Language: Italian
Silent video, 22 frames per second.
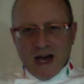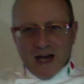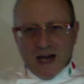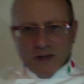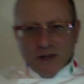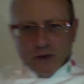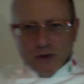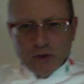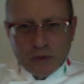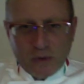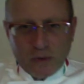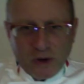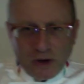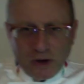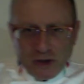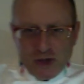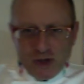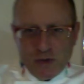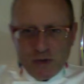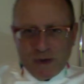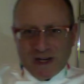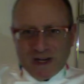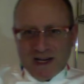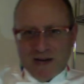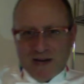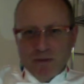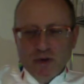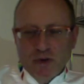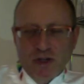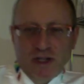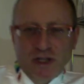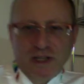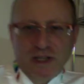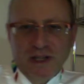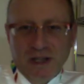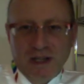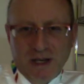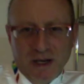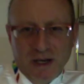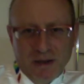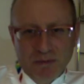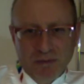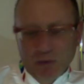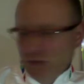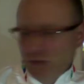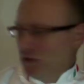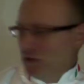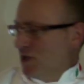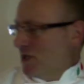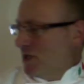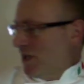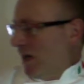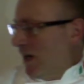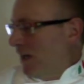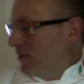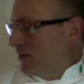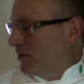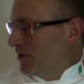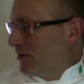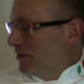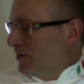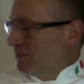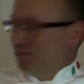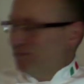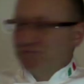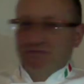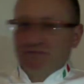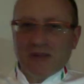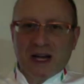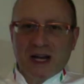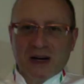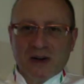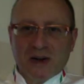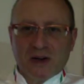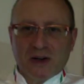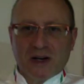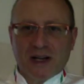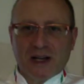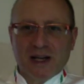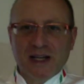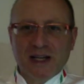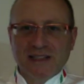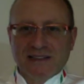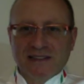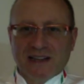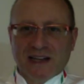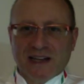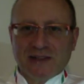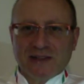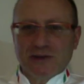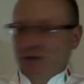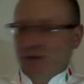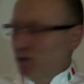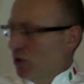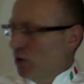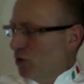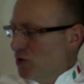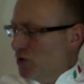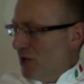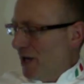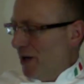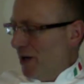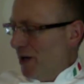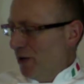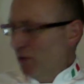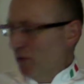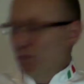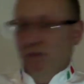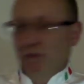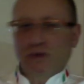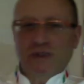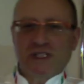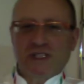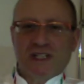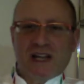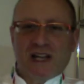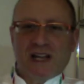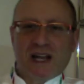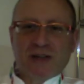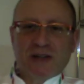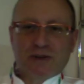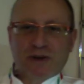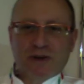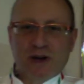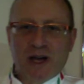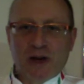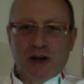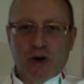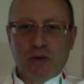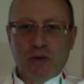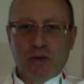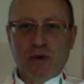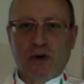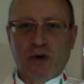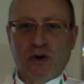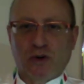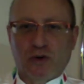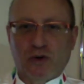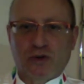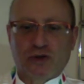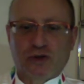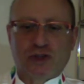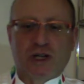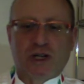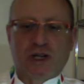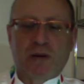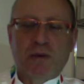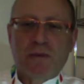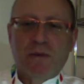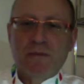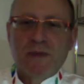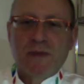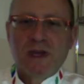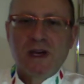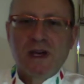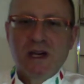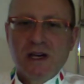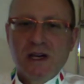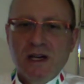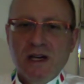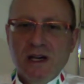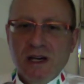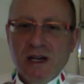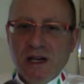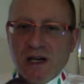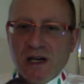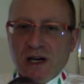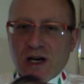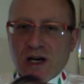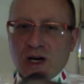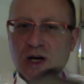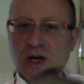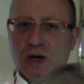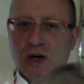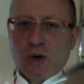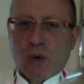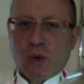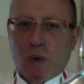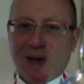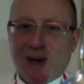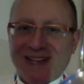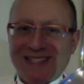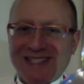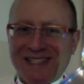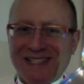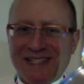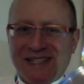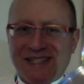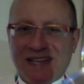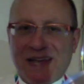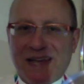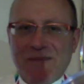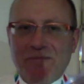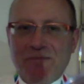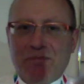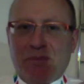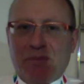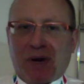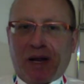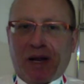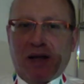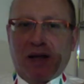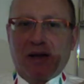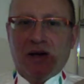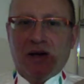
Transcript: Dunque, oggi parliamo di multistrato. Allora, intanto, cos'è un multistrato e come lo riconosciamo? Quasi sempre